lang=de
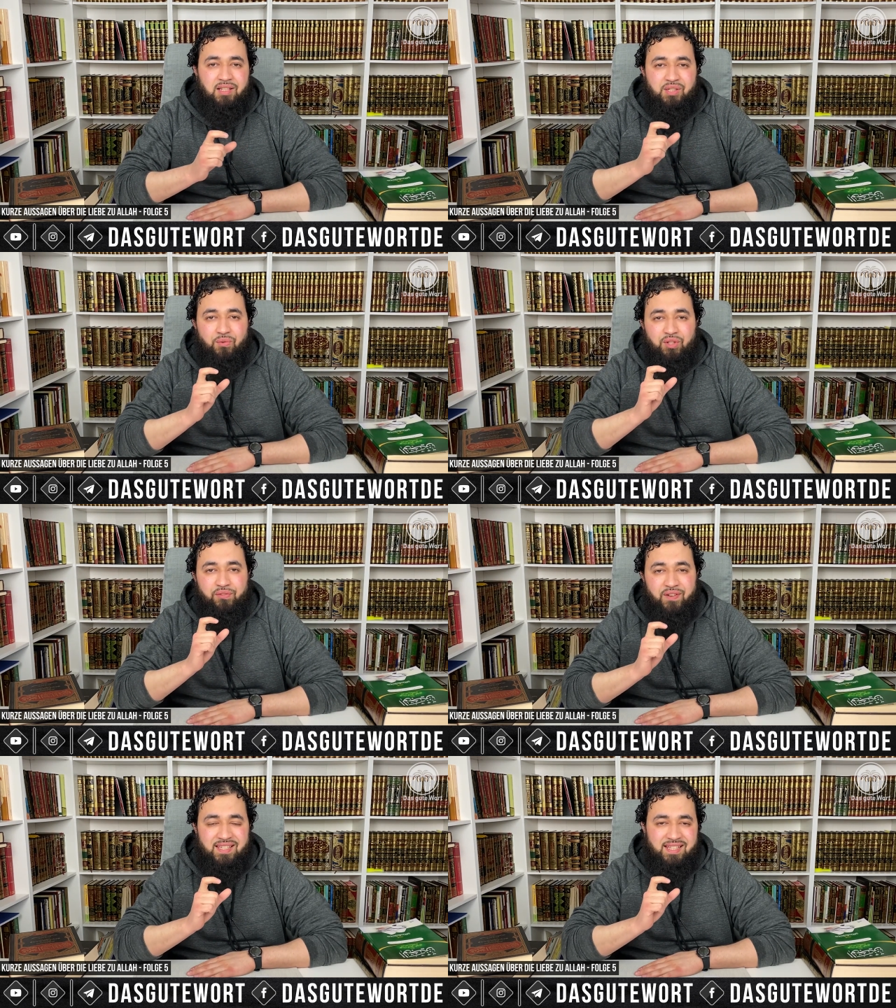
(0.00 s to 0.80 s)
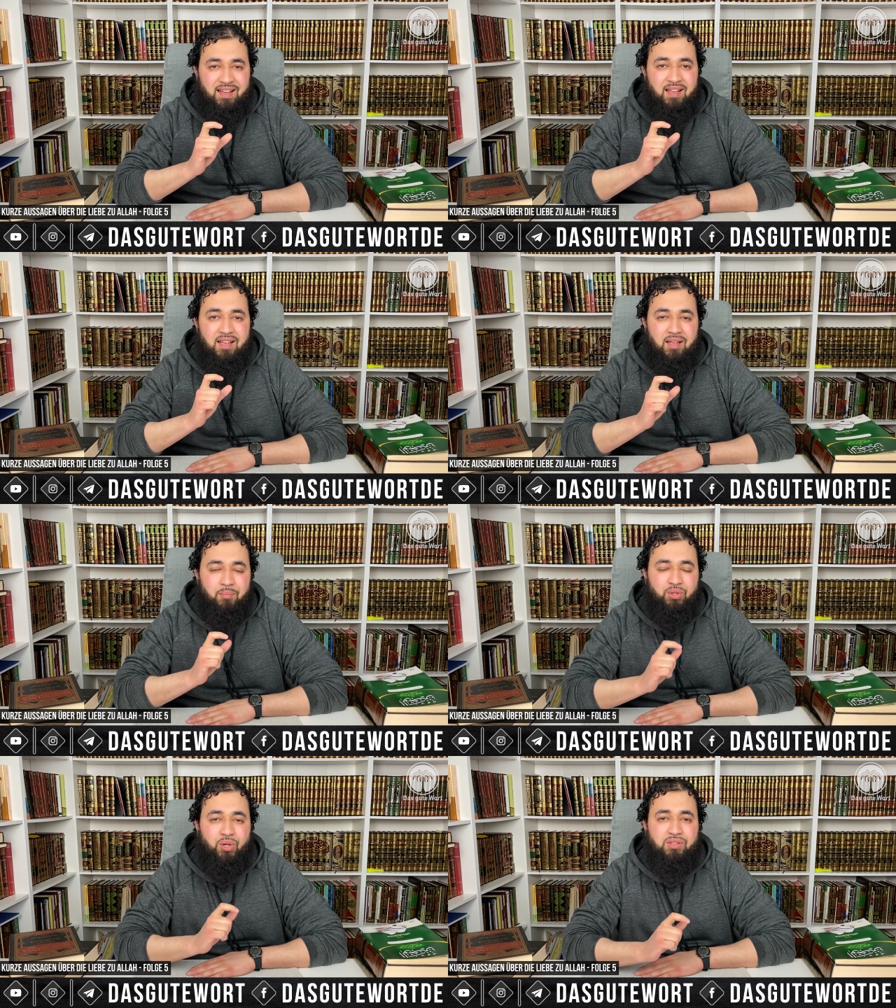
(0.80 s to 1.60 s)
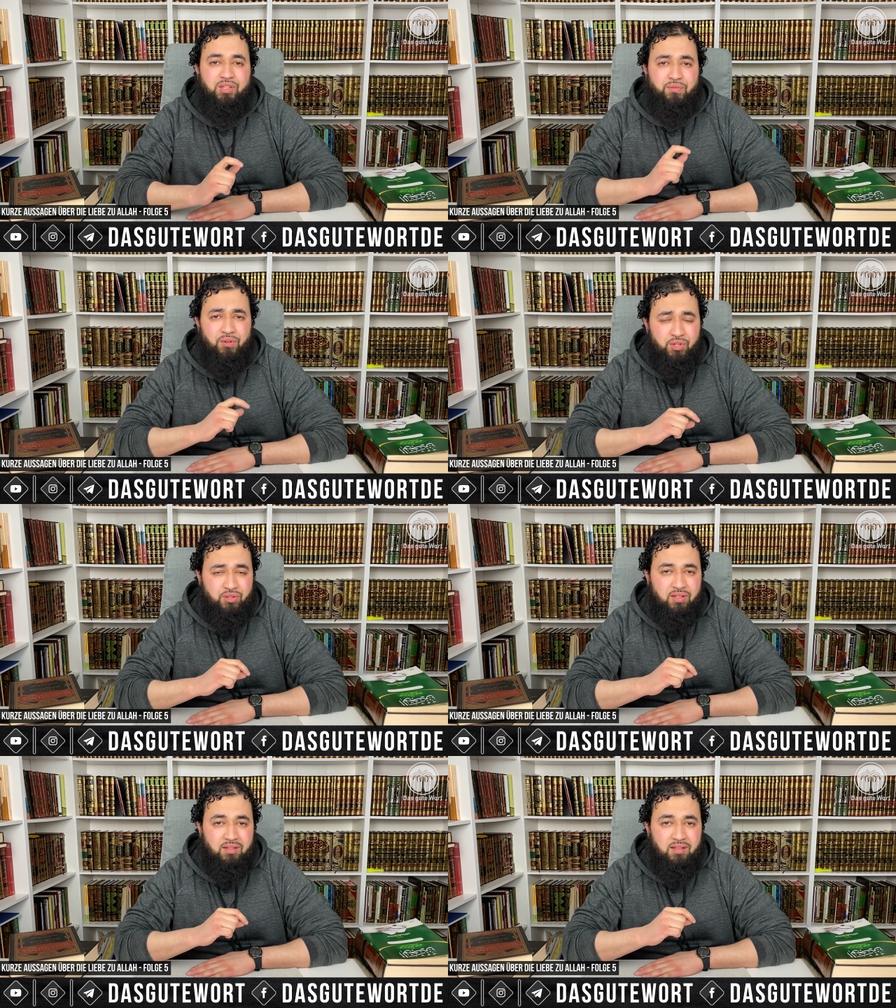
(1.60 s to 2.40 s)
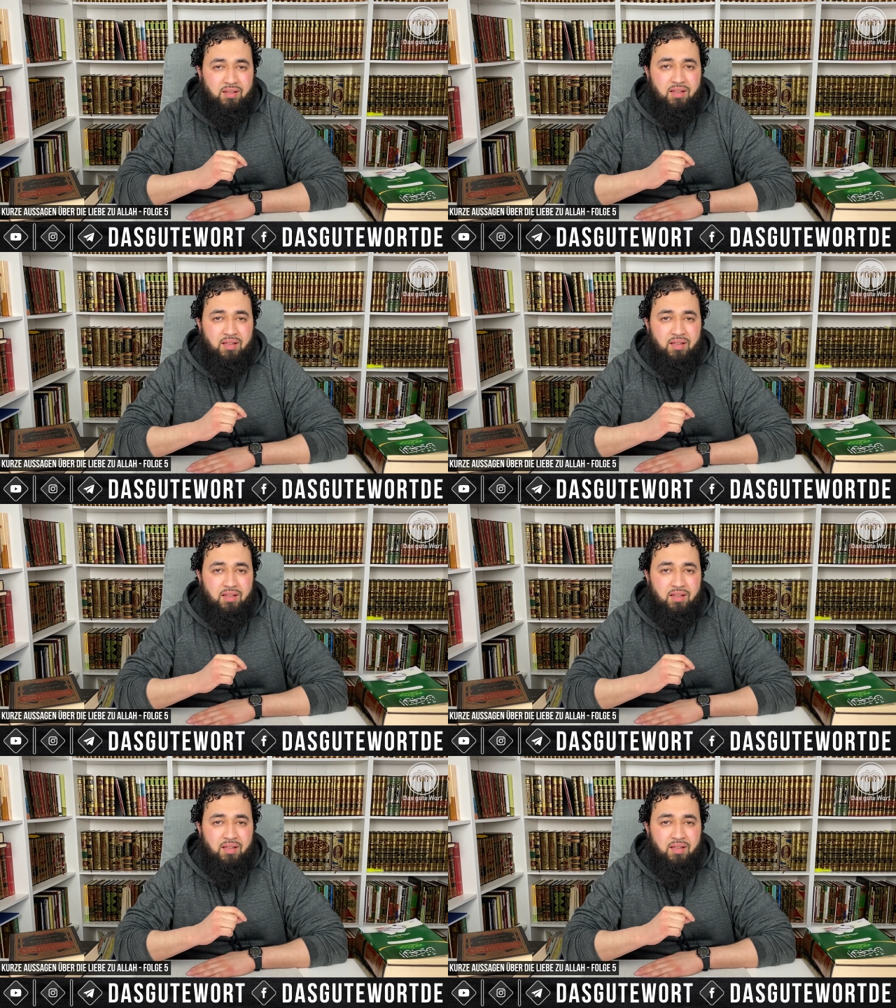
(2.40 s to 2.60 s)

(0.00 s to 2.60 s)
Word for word: Das Wort fazi'a bedeutet flüchtet.